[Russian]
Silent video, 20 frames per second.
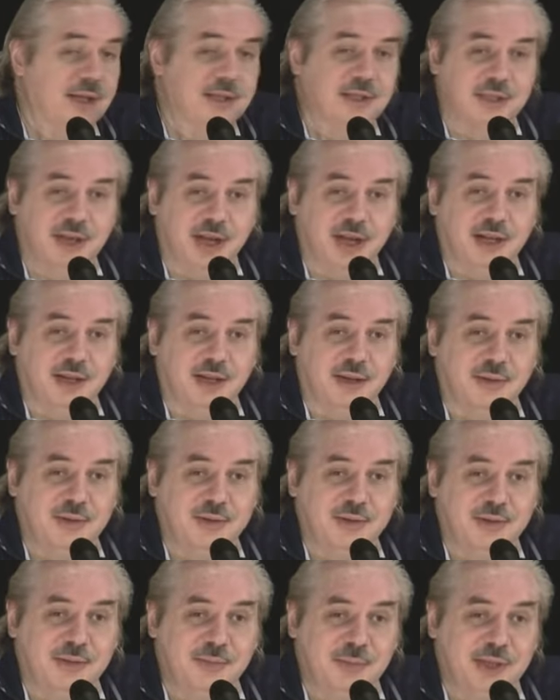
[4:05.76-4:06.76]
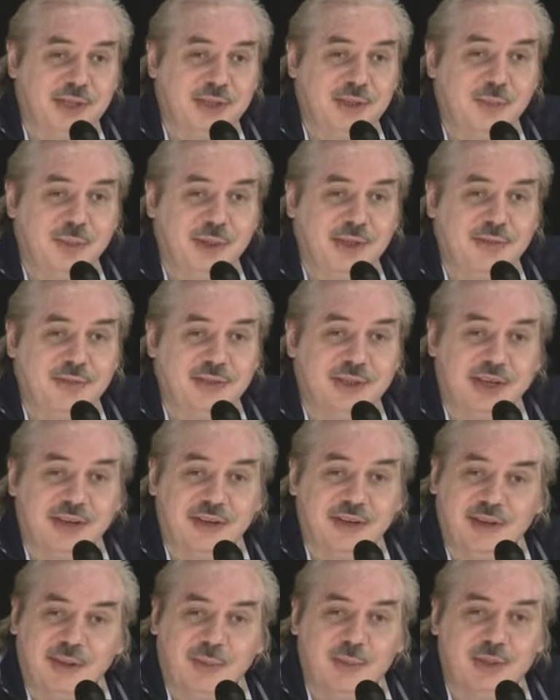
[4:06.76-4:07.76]
Странно. Вот, и прежде чем пойти в
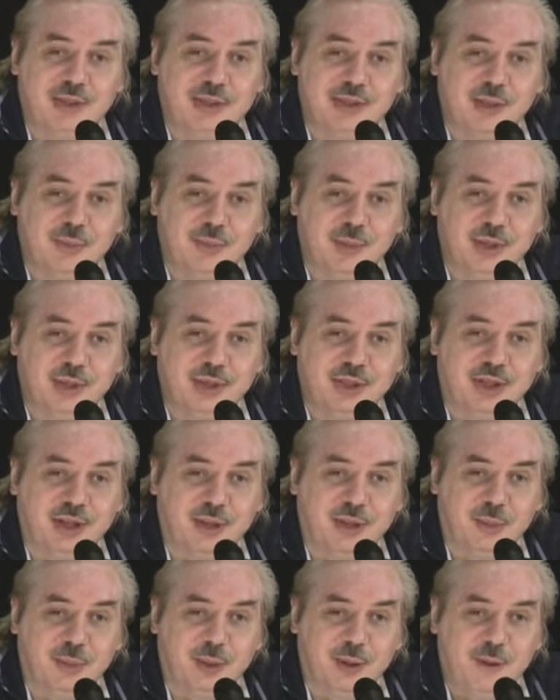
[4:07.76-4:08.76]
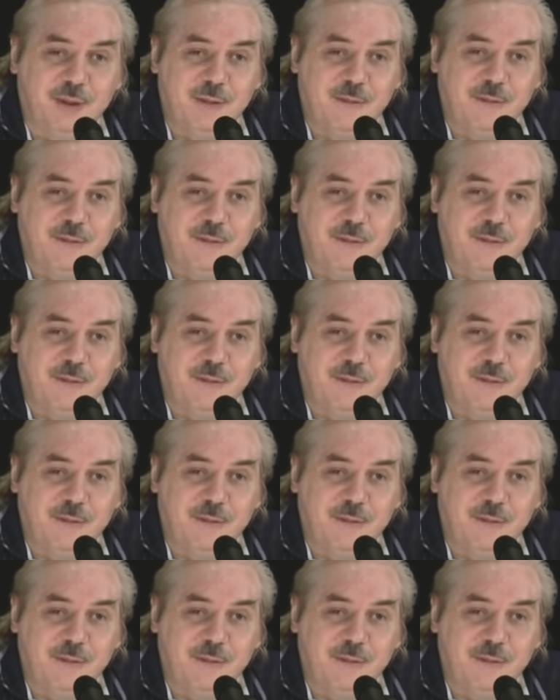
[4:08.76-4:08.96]
церковь, я бы сначала прочитал бы.